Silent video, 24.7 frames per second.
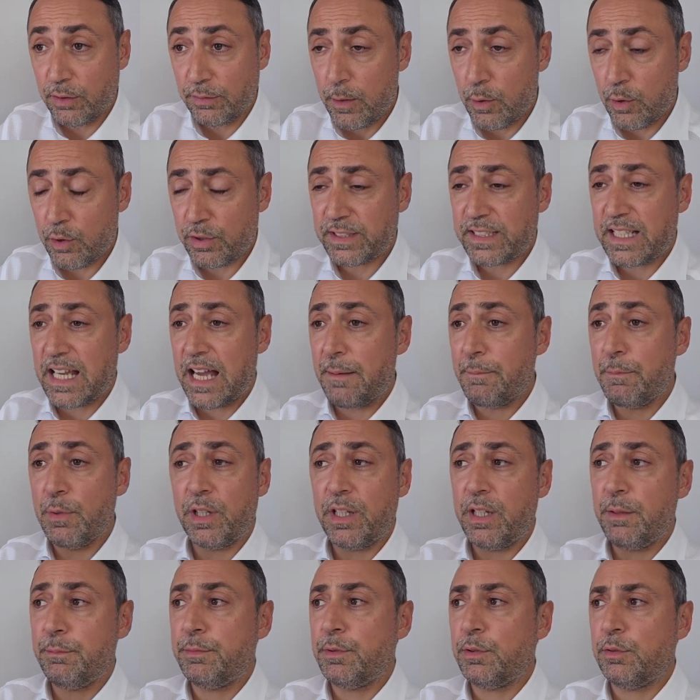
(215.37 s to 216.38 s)
lo scambio
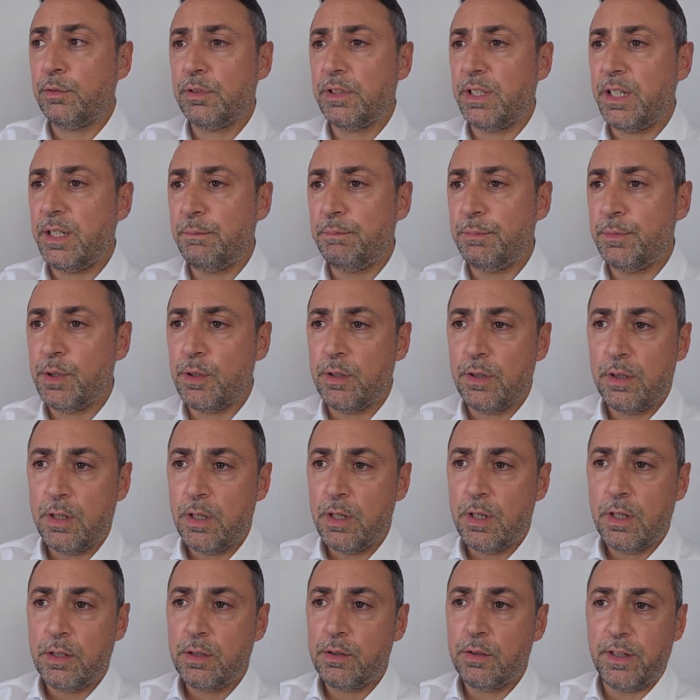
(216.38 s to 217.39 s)
cripto su cripto
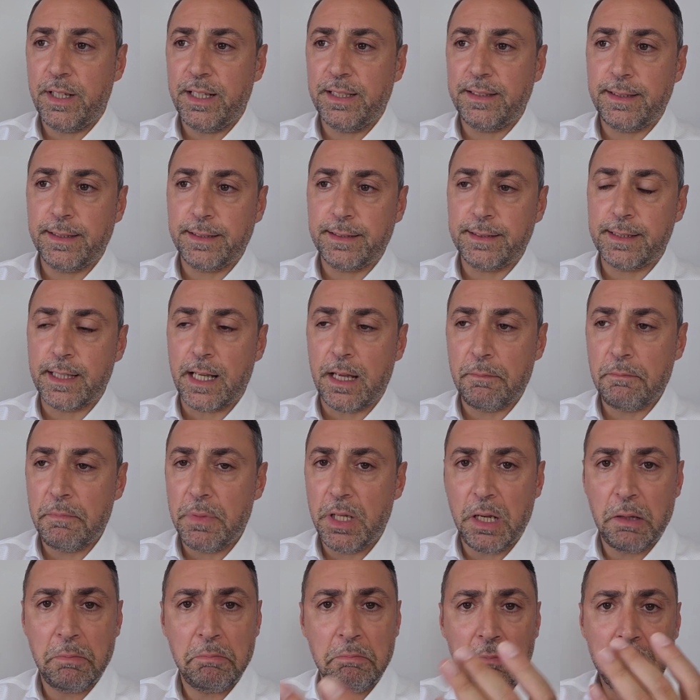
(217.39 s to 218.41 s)
non è
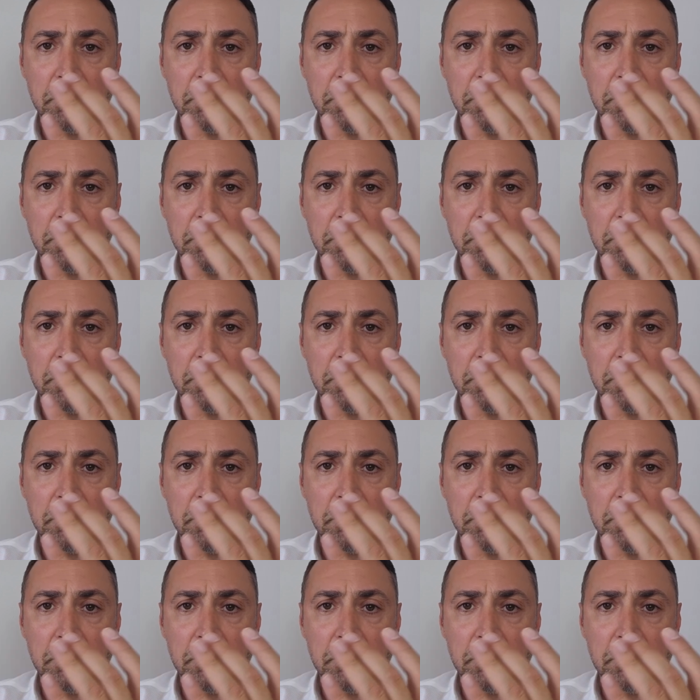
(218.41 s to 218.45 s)
tassabile.